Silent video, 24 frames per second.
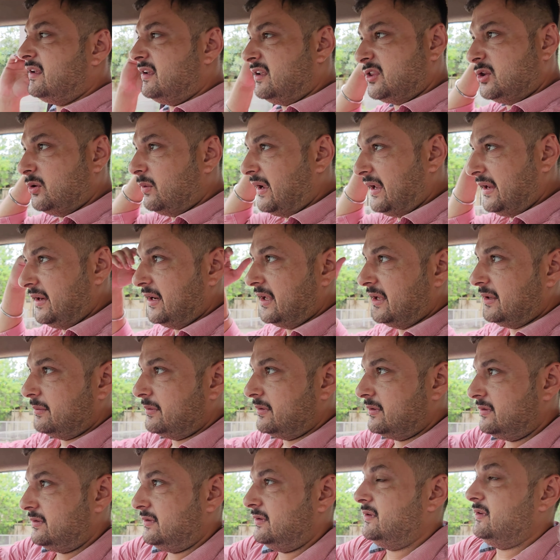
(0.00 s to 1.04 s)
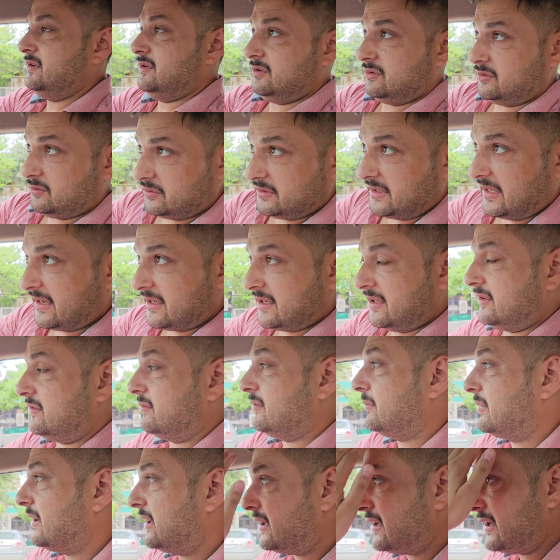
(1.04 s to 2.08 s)
ये दवाई ना तो जाकर
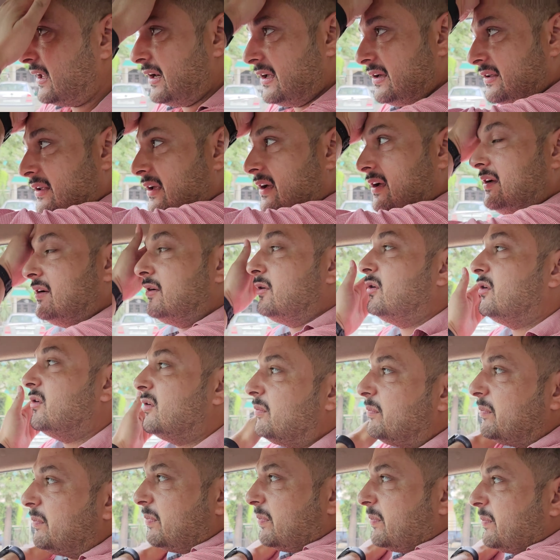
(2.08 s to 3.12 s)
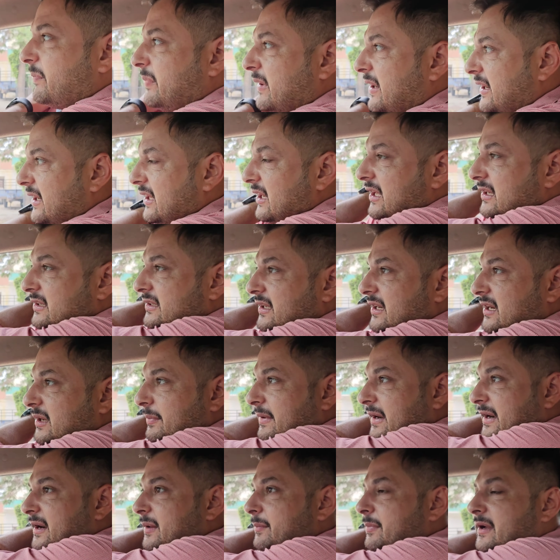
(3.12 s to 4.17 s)
इसमें ब्रेका लग जा पानी लग जाना
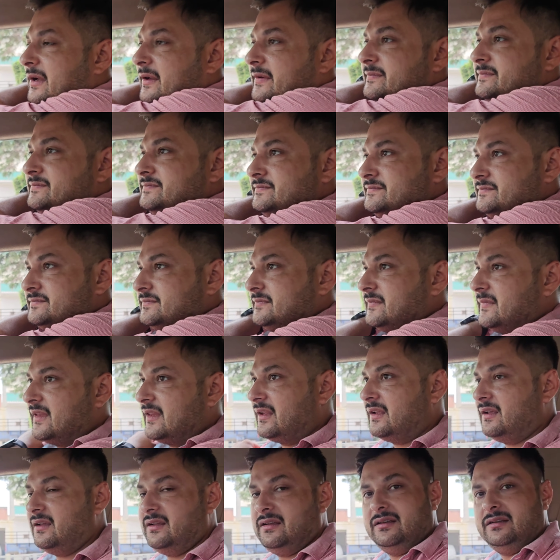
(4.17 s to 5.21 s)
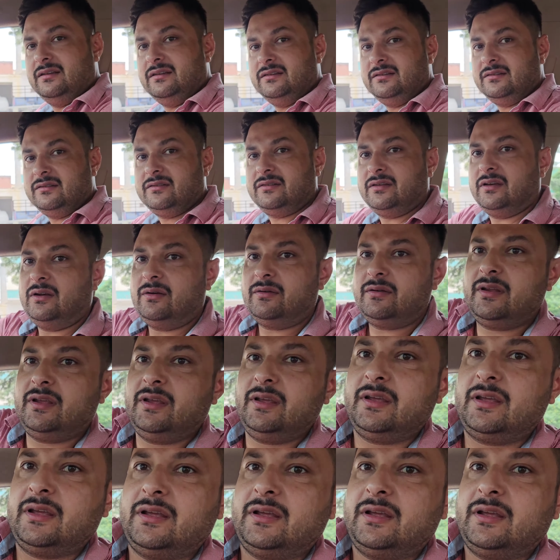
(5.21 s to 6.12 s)
पैड पा चलो ठीक